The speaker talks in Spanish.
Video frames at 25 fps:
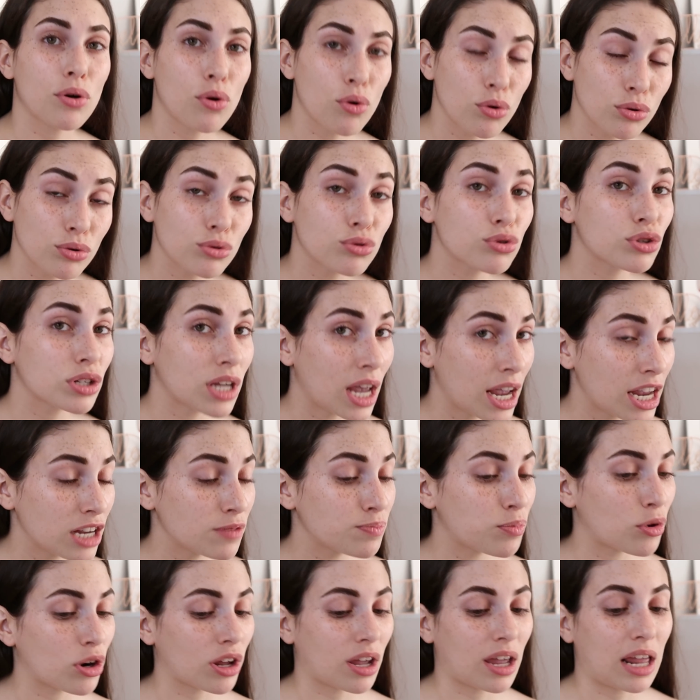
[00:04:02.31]
Un 6
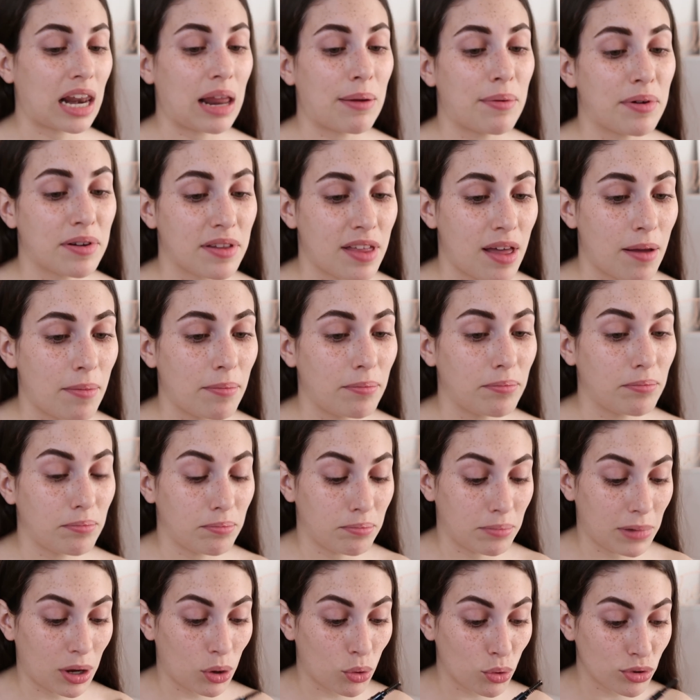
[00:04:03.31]
porque la verdad
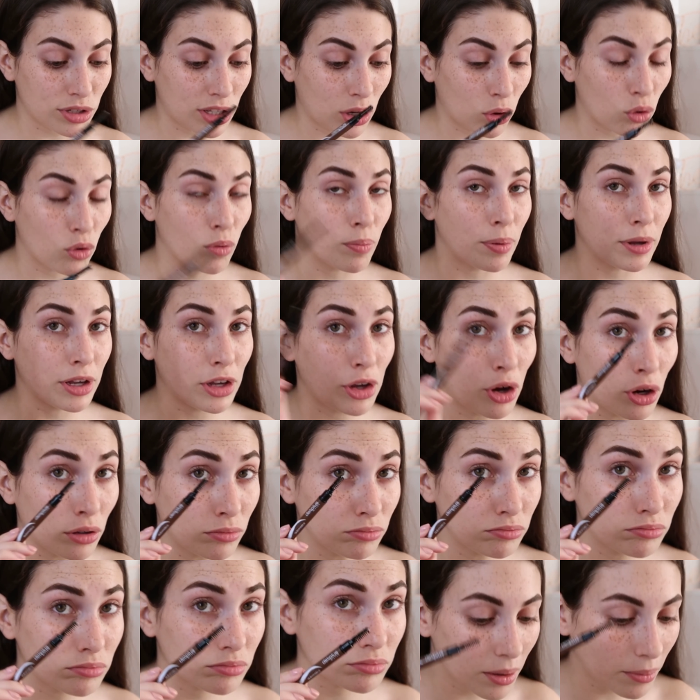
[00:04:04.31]
me gusta el gupillón,
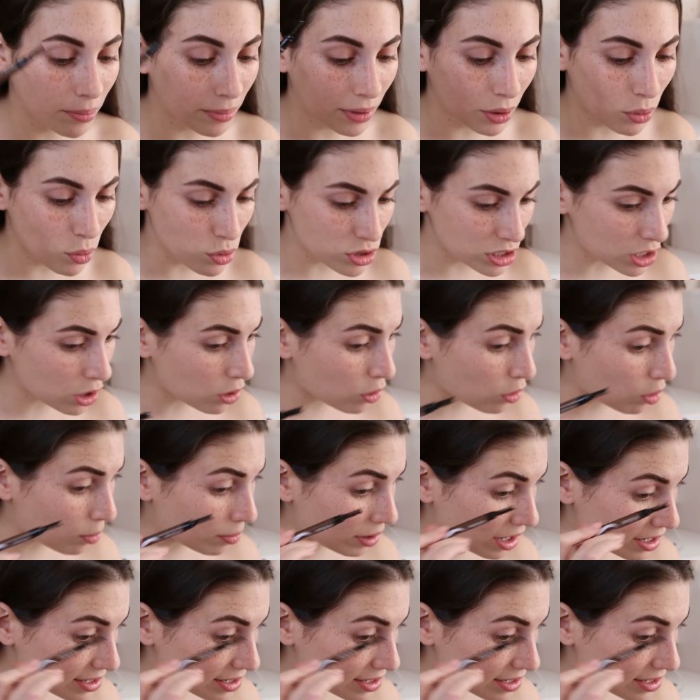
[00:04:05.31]
me gusta cómo